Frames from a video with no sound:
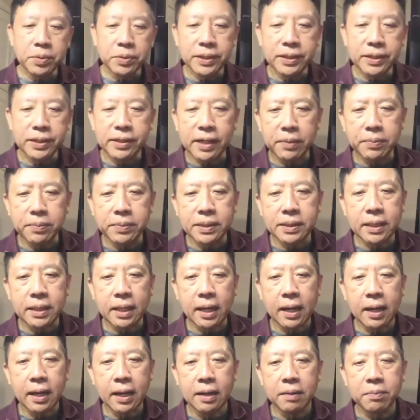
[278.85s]
Indra
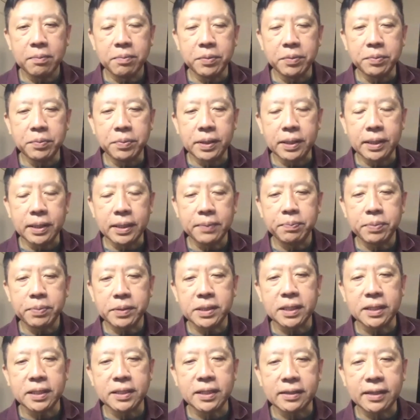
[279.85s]
bisa memberi
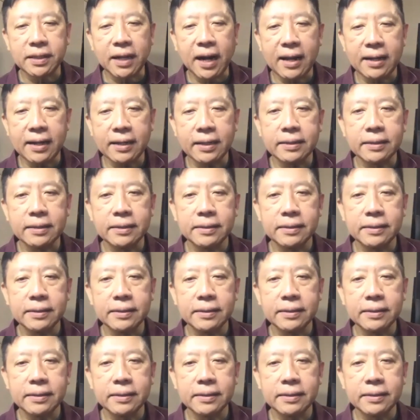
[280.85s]
pesan yang terakhir?